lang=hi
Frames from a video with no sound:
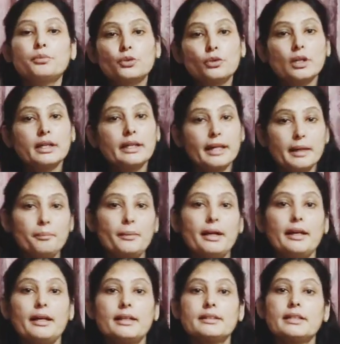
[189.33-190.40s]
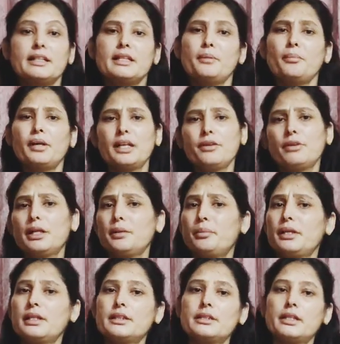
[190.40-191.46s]
आप थोड़ा गैप लेना चाहिए पानी वानी
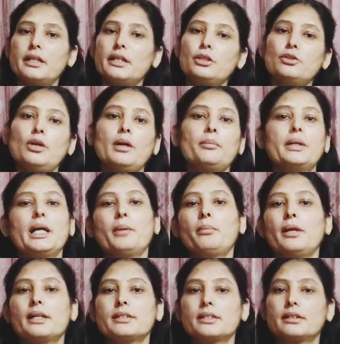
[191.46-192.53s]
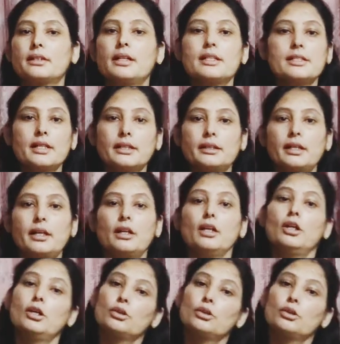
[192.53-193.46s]
पीना चाहें तो आप गैप लग ले सकते हैं